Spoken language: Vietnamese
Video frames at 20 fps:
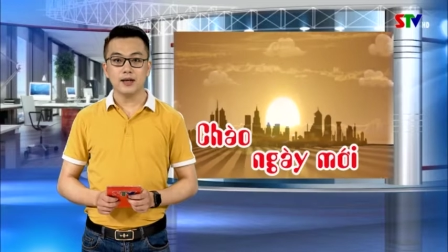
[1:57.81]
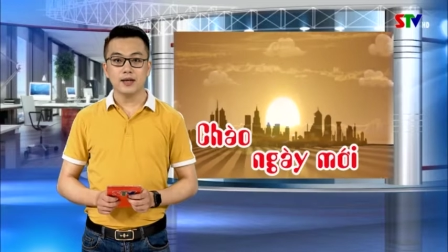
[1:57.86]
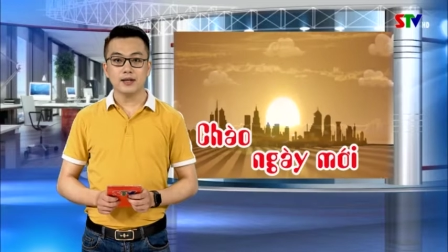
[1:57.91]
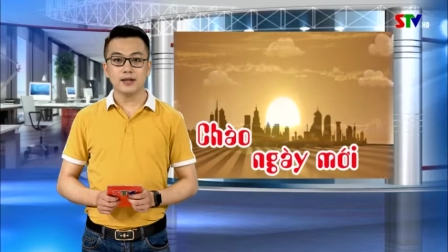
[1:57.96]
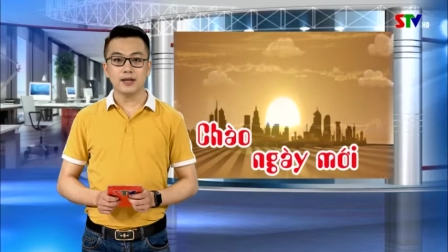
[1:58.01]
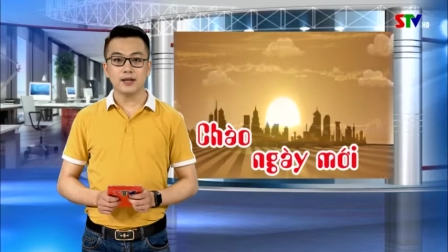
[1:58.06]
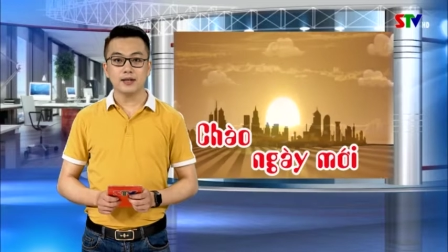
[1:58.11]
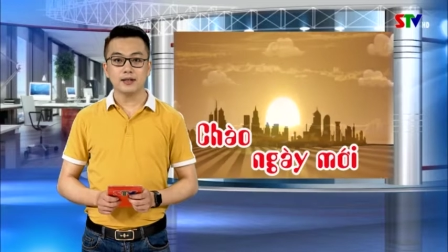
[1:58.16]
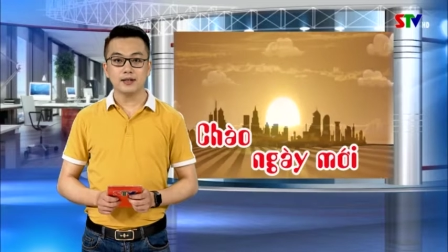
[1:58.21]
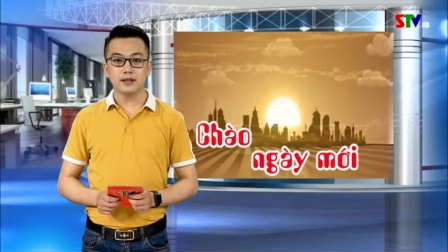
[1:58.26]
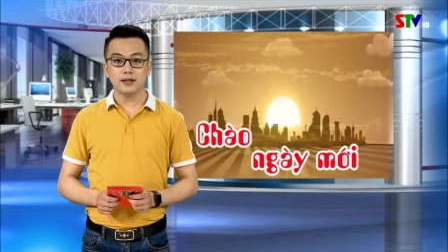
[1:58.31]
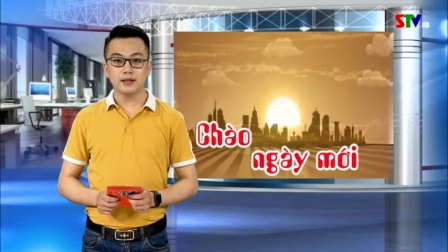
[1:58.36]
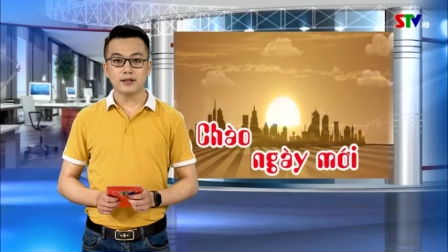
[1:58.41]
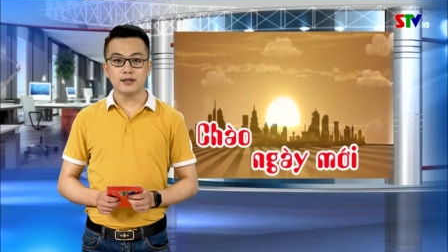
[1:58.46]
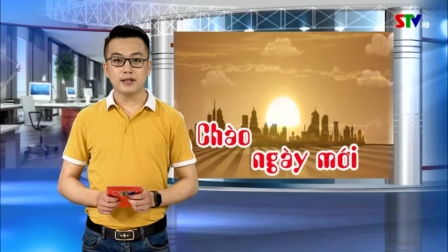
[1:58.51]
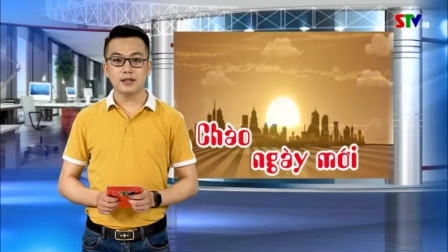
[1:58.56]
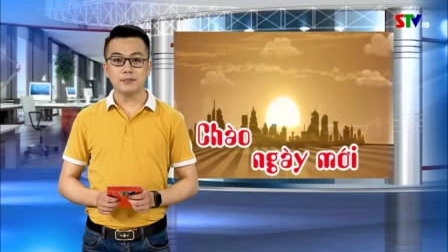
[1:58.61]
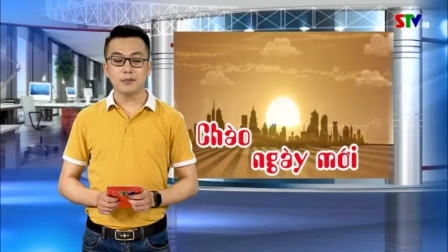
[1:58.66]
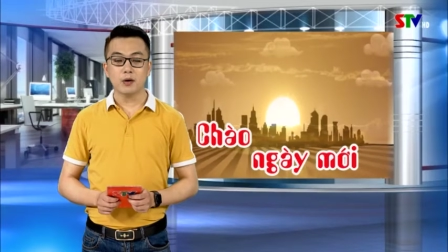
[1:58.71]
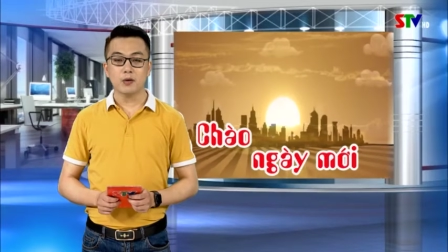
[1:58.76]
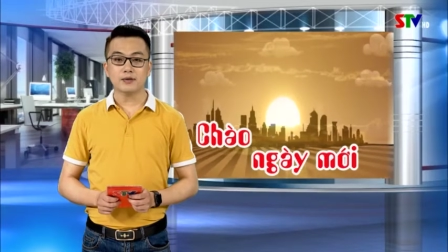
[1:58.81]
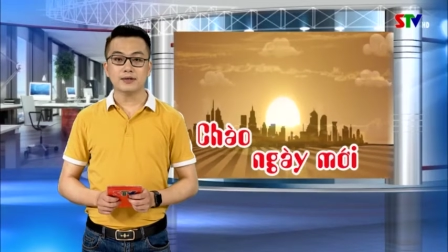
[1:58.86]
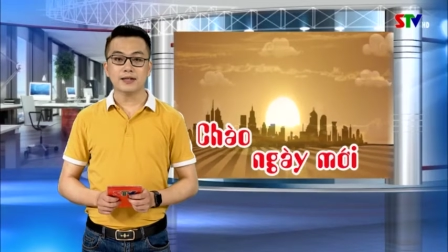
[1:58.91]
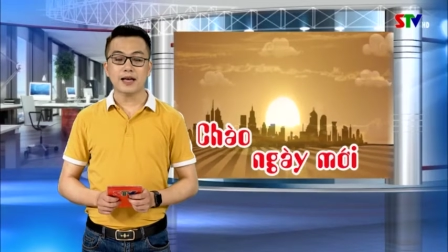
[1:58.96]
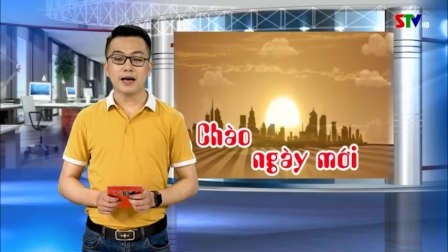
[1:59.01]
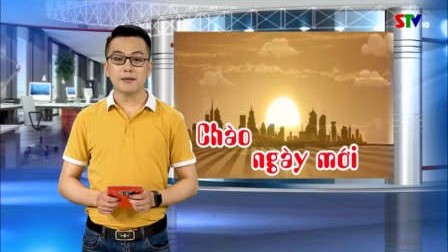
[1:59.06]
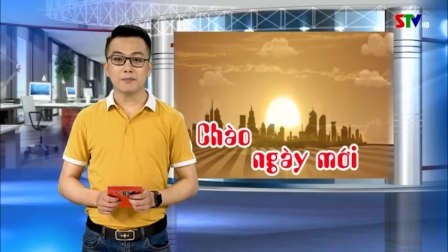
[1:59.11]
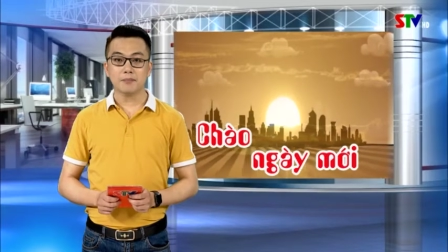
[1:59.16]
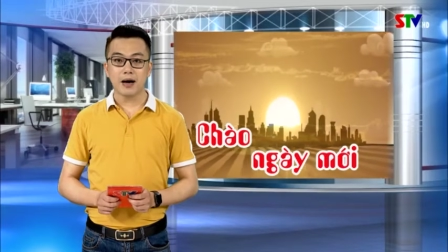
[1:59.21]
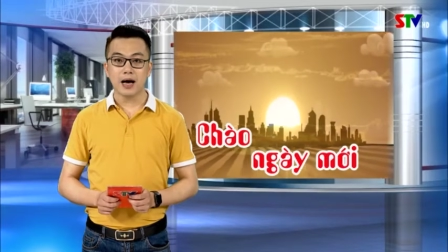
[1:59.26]
để cử tri bầu
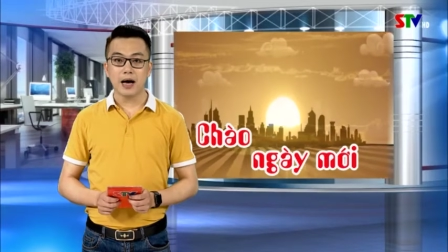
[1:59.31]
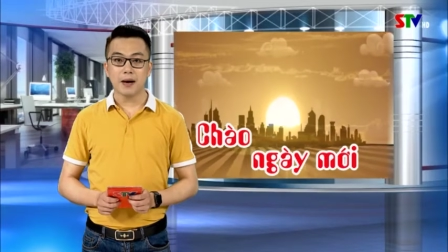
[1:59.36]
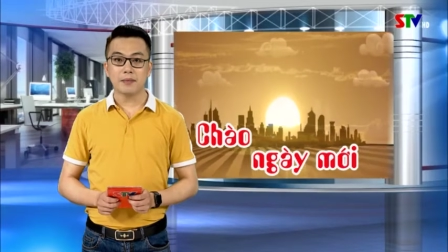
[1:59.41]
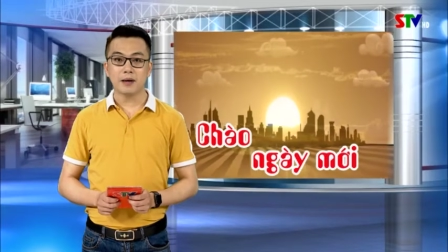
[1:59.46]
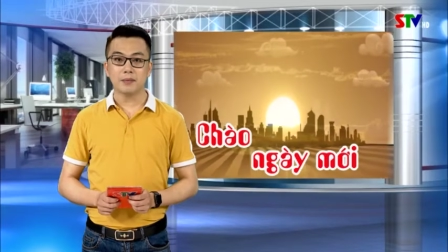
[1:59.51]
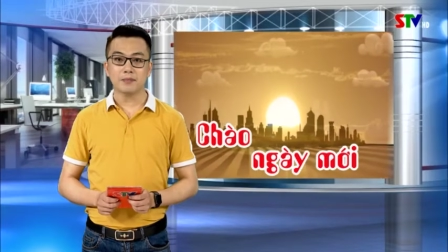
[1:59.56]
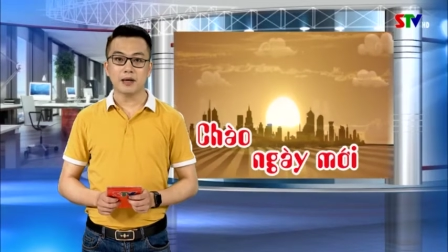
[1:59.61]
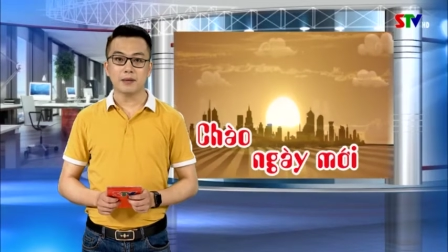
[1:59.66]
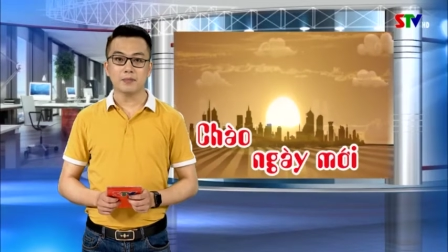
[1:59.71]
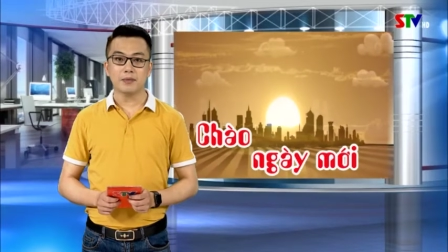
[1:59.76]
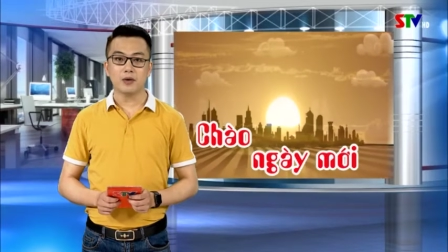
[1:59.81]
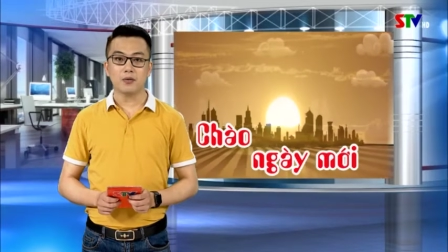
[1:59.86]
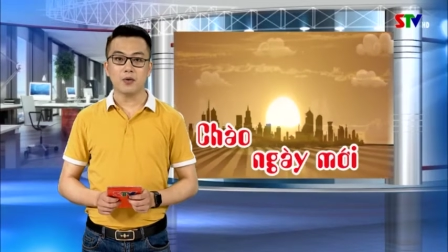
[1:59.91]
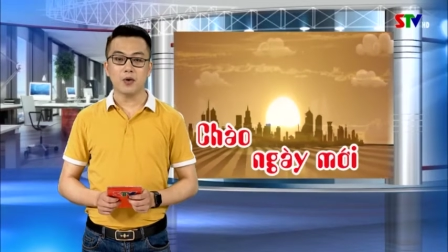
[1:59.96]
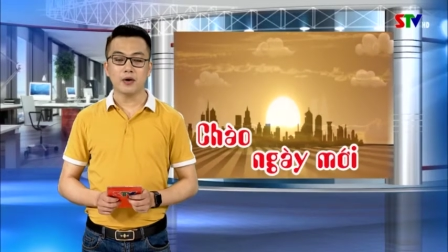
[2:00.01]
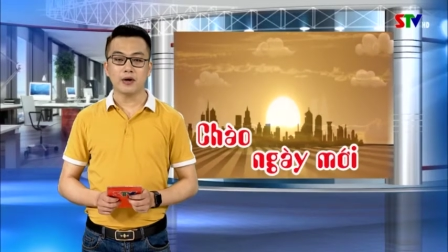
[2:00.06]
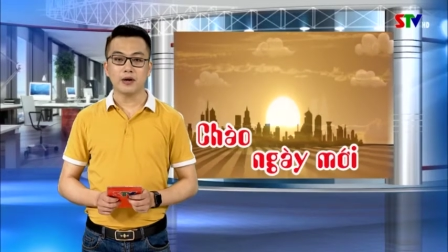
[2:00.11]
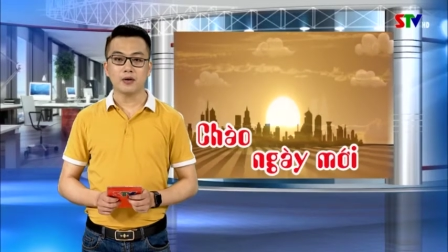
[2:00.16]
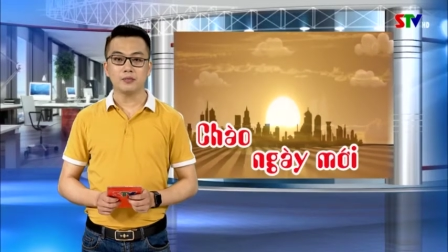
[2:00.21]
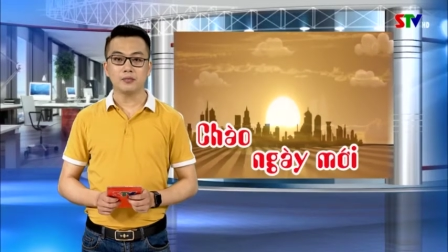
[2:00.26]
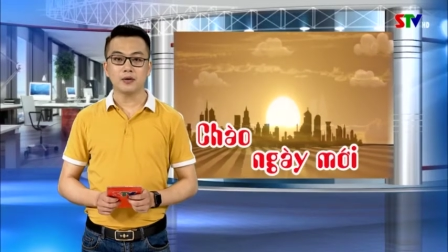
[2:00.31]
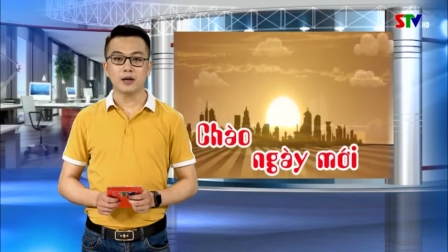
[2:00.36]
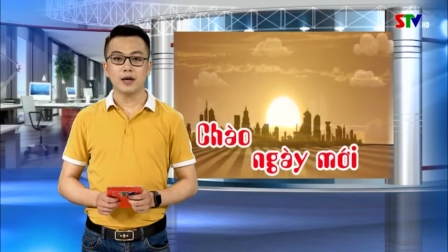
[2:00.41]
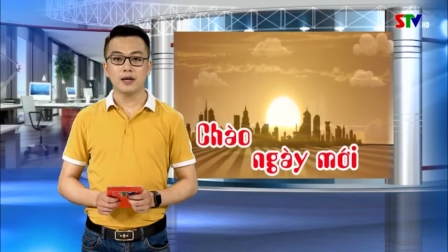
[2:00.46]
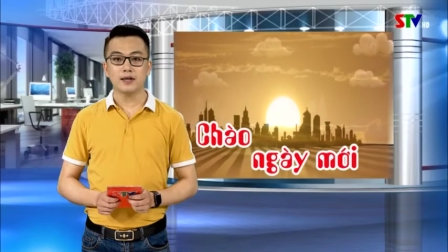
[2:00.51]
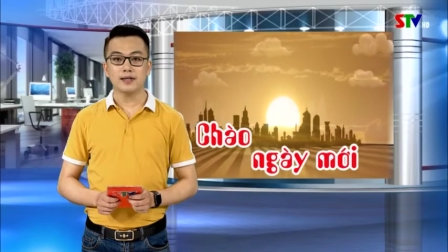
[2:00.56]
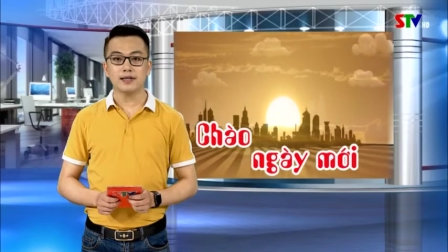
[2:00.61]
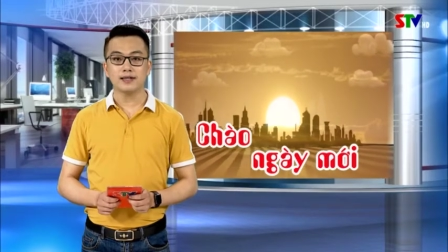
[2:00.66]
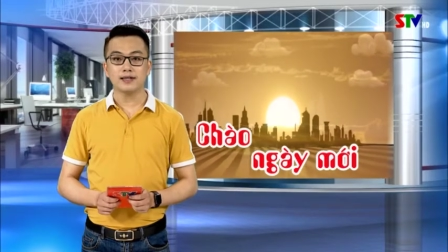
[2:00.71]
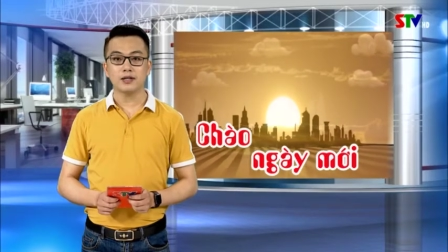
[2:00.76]
ra 35 đại biểu Hội đồng
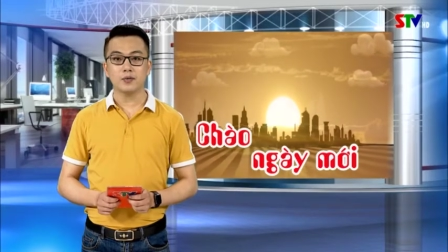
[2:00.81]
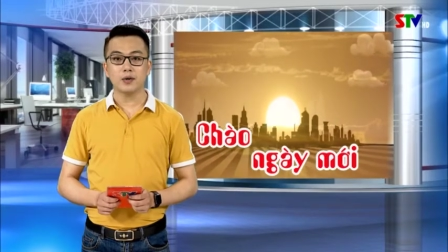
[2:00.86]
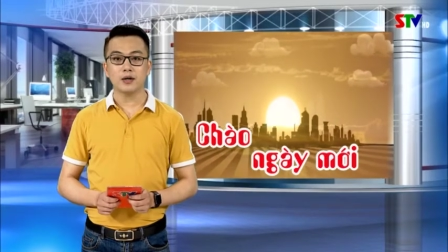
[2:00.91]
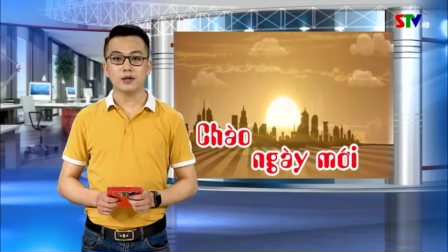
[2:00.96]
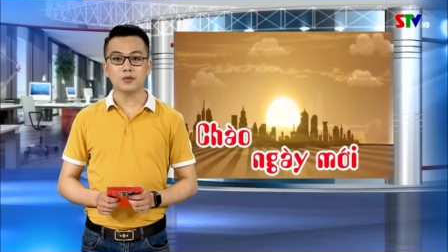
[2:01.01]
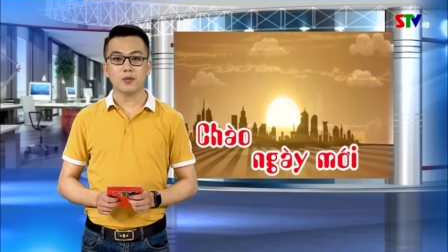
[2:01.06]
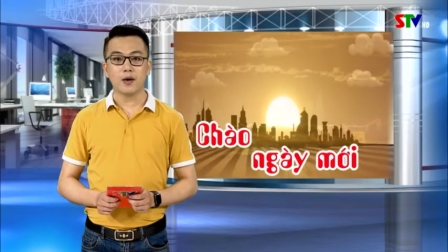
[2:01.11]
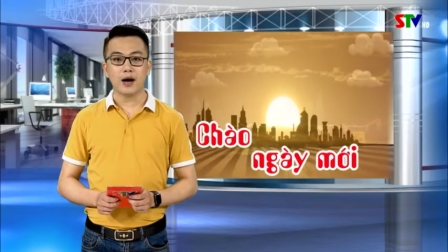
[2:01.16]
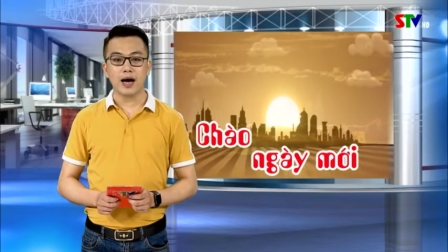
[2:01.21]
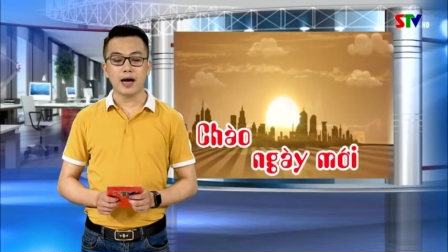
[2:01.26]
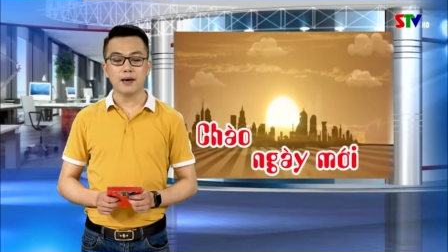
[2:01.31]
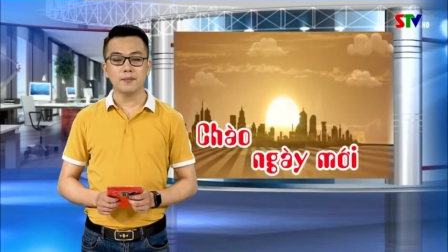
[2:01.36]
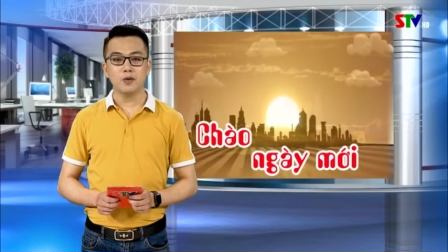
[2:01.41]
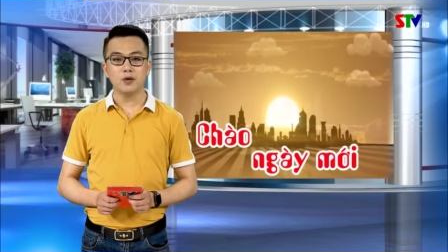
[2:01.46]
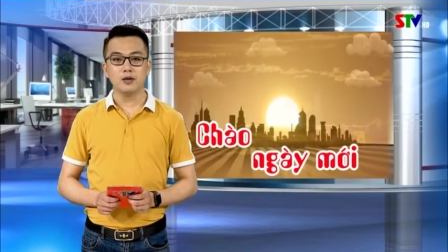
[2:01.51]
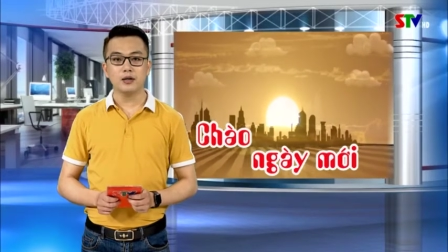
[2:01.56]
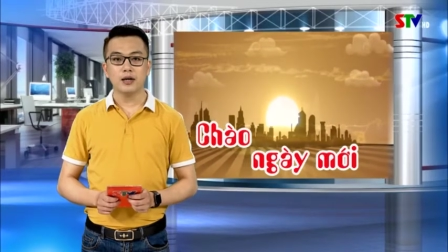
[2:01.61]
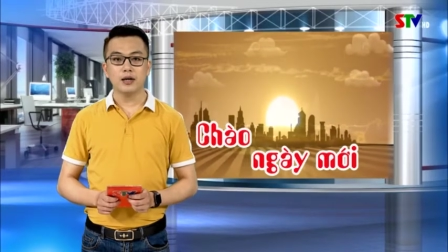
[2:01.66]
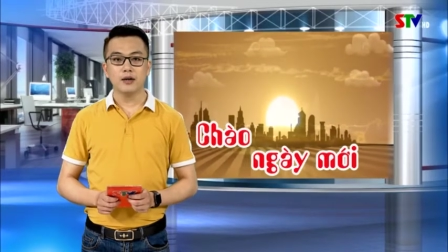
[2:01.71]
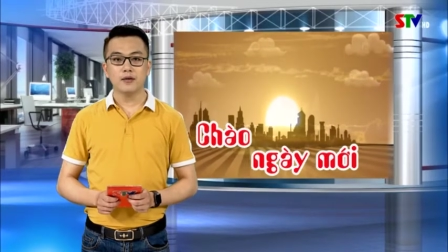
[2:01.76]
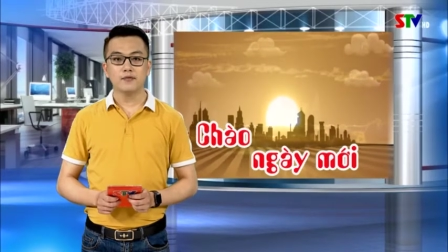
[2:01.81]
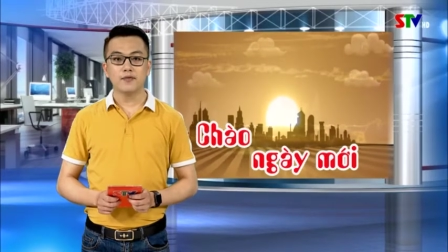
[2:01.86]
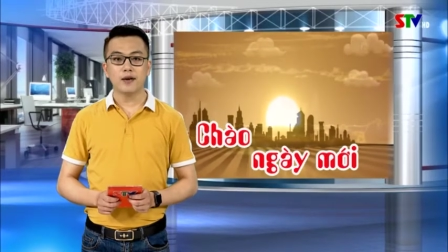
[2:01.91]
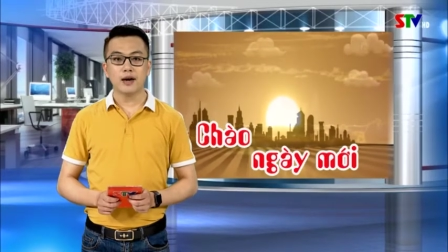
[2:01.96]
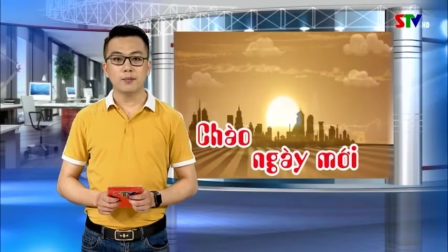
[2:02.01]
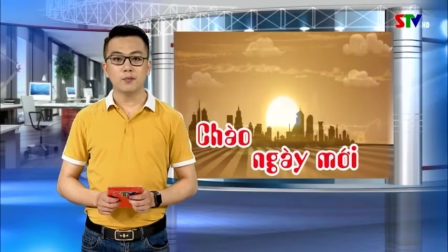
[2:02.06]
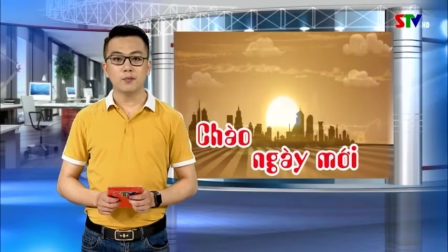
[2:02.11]
Nhân dân huyện khóa 21 và